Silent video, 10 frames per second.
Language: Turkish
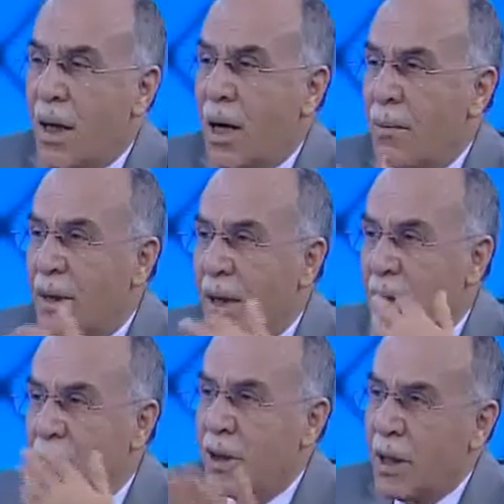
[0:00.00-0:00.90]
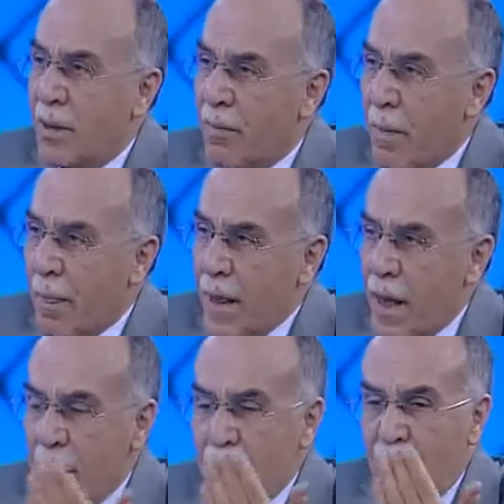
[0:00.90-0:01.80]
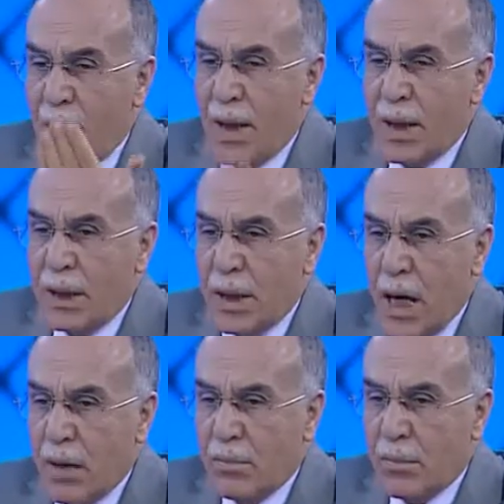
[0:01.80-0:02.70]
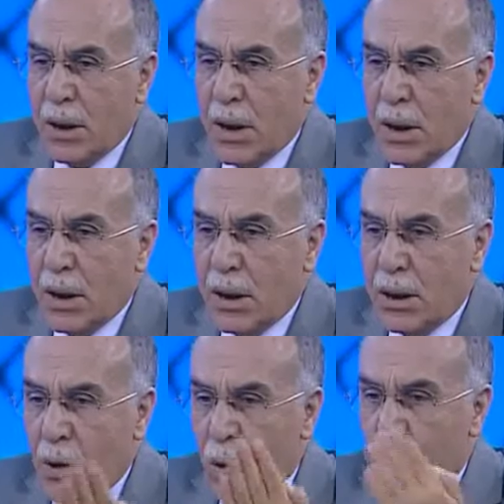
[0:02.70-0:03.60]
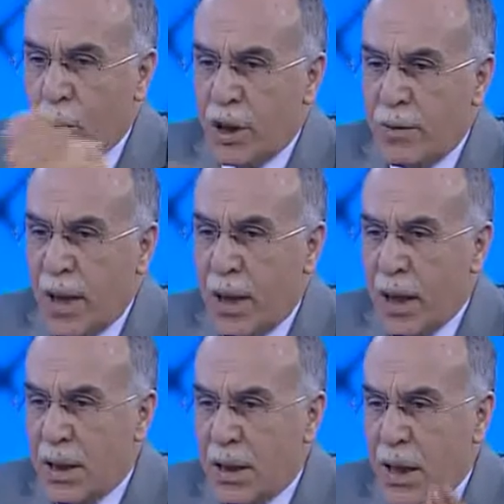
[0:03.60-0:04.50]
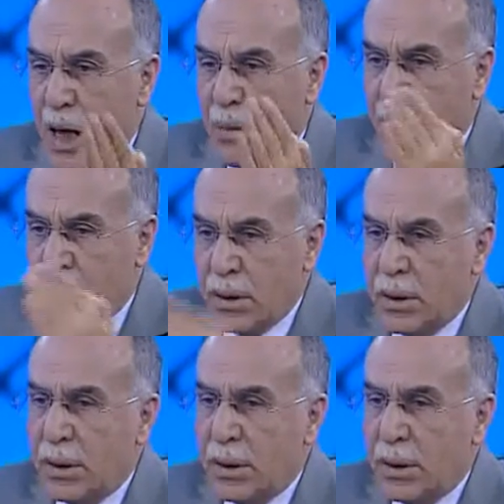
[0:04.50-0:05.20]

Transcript: Hani mesela demiş ya İbrahim Aleyhisselam e, işte oğlu İsmail Aleyhisselam'ın